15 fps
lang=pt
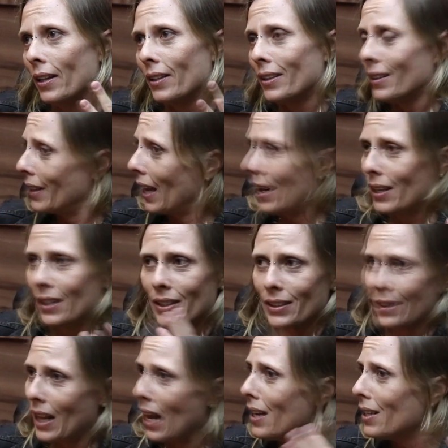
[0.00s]
tem
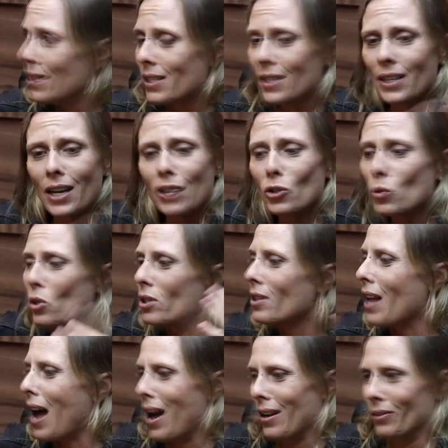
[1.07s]
tem que se
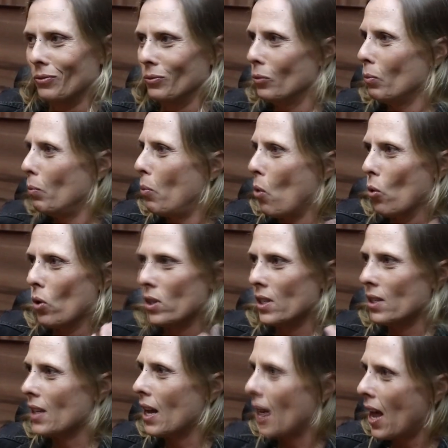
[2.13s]
ajustar um pouco
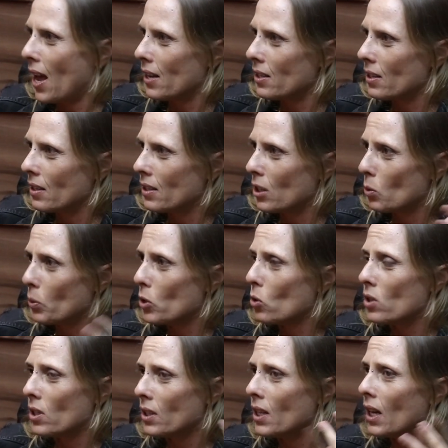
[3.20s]
essas arestas e as
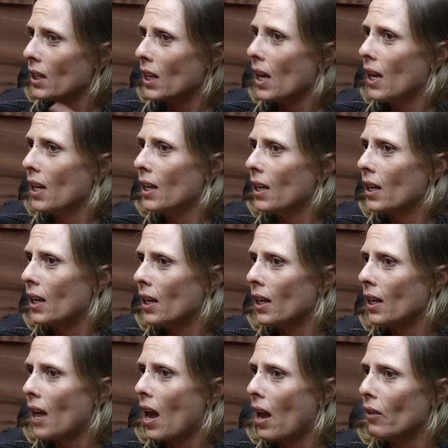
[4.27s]
pessoas entenderem
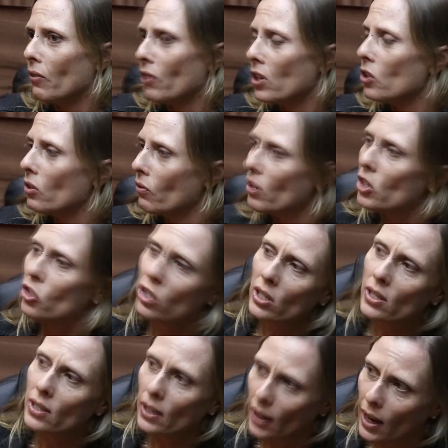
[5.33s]
que é investir
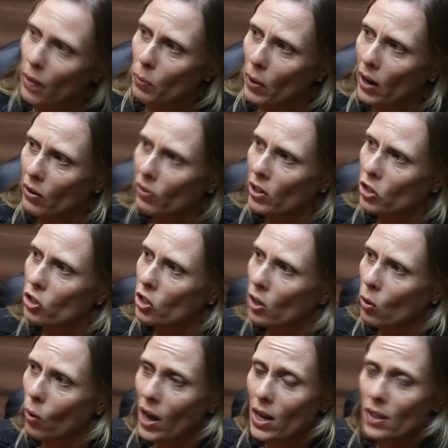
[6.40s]
em cinema é
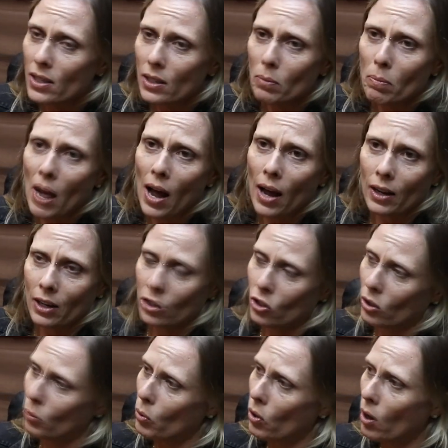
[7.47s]
investir quase em
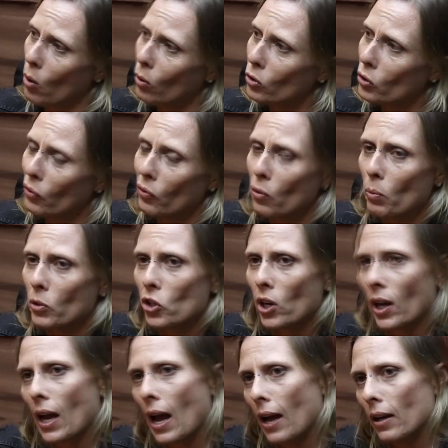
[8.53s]
marketing, porque onde o filme
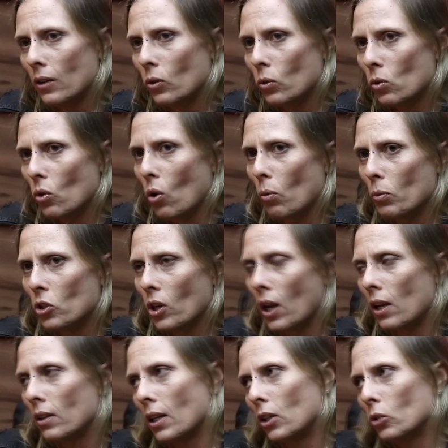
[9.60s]
chegar, o nome de
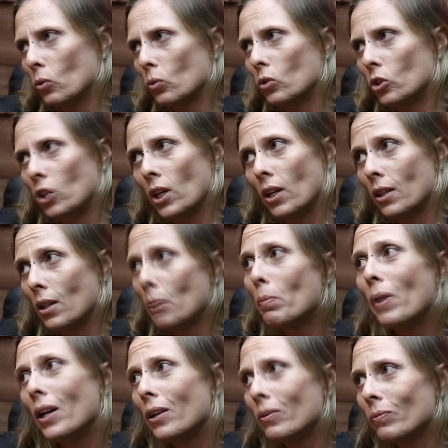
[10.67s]
quem está junto chega
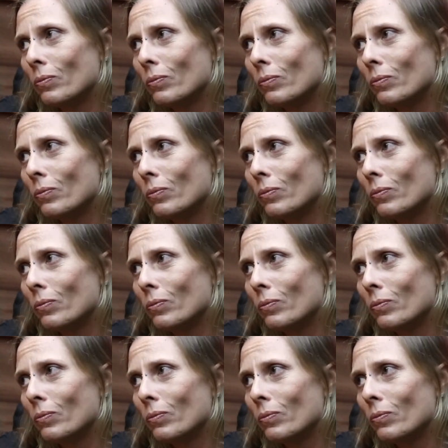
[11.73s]
também.